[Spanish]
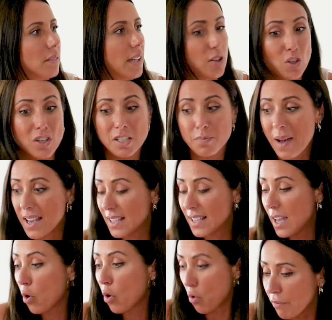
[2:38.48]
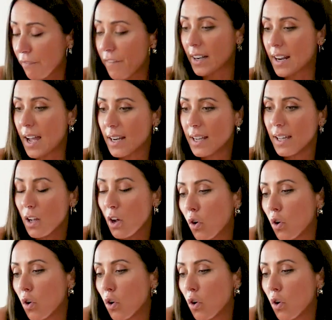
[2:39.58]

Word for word: Y entonces vas con un Ferrari,